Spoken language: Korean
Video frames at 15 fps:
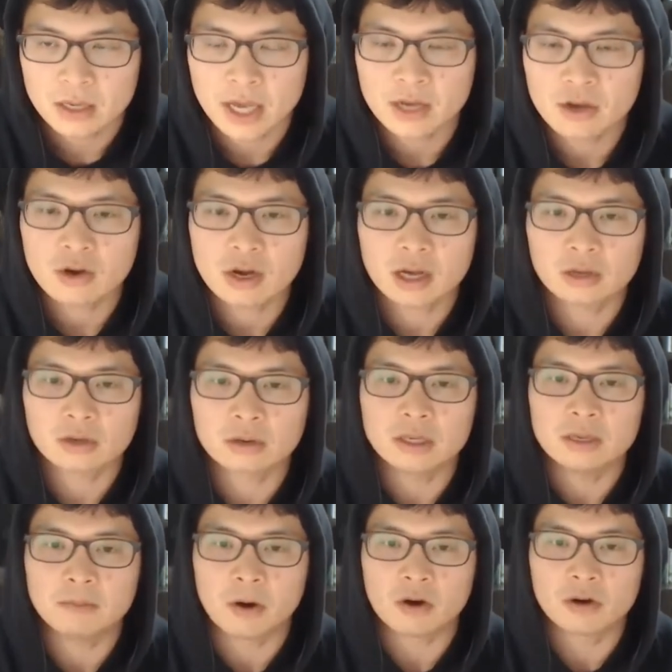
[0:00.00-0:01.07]
해커가
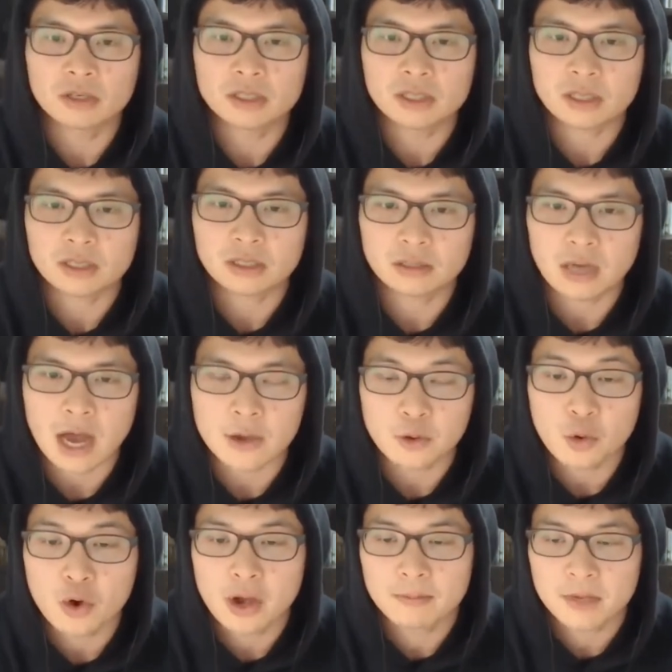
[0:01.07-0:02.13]
이 버그를
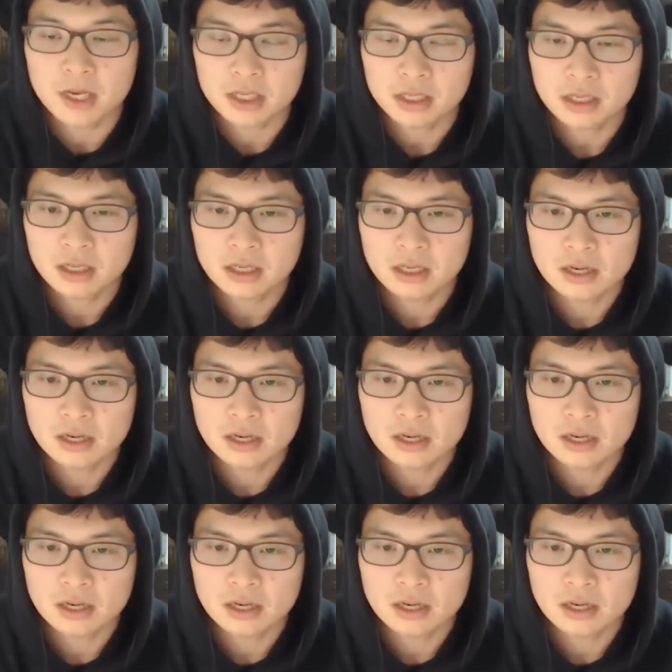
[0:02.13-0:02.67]
악용하면